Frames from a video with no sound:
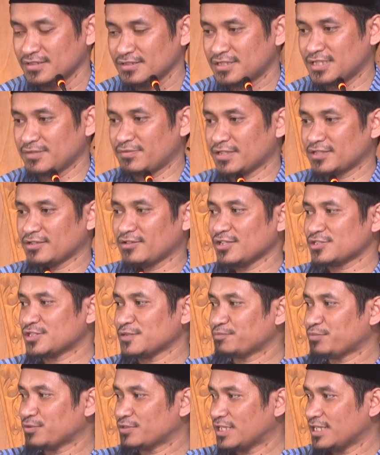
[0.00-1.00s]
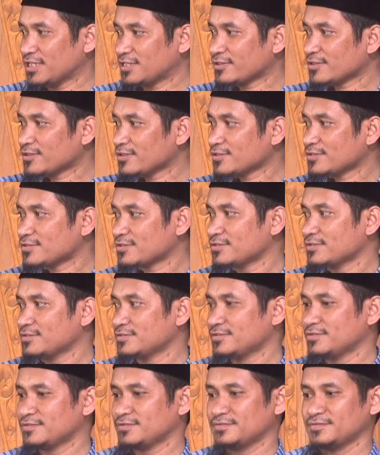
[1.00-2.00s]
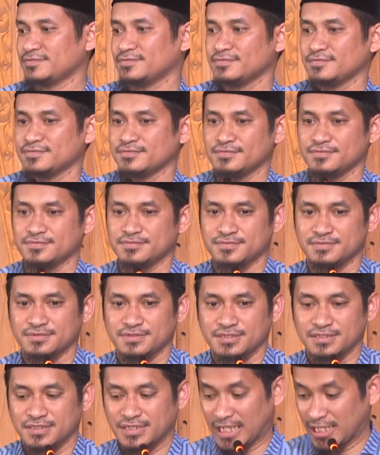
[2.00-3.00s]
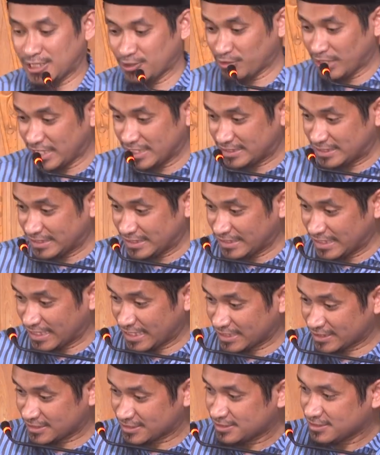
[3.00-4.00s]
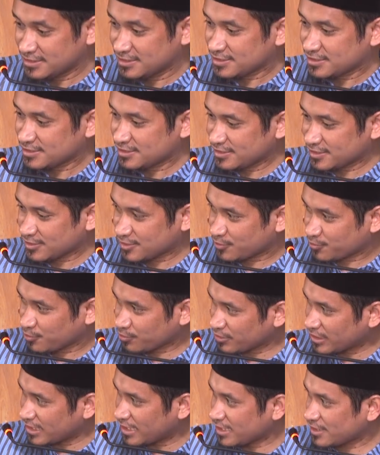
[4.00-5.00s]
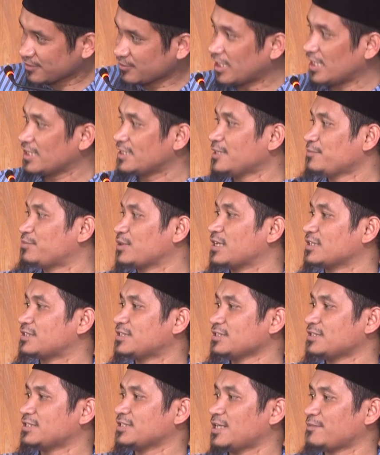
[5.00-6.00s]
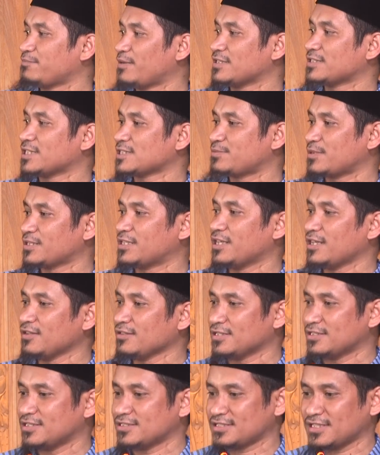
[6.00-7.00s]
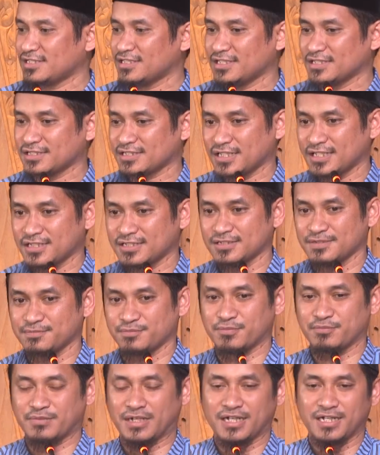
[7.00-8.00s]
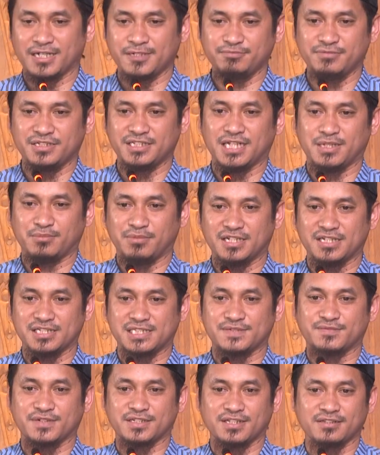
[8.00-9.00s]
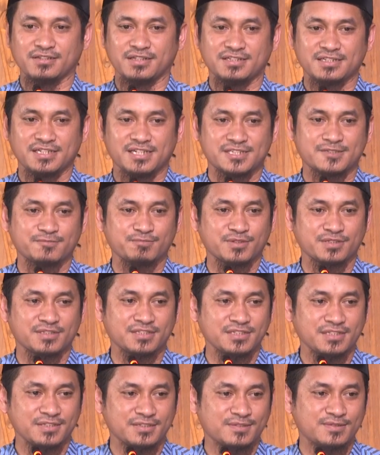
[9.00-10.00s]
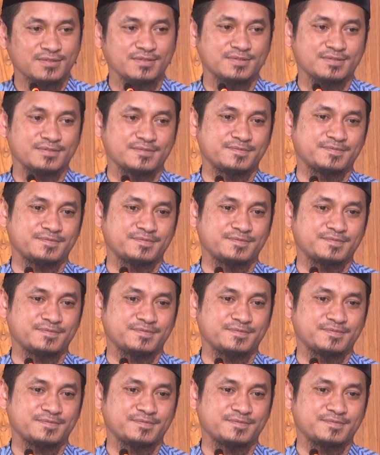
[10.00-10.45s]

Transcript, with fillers: Sifat Allah sempurna terus. Kalau ada yang kurang, wah ini berarti tidak pantas bagi Allah disandarkan. Memahami nama dan sifat Allah tidak seperti itu.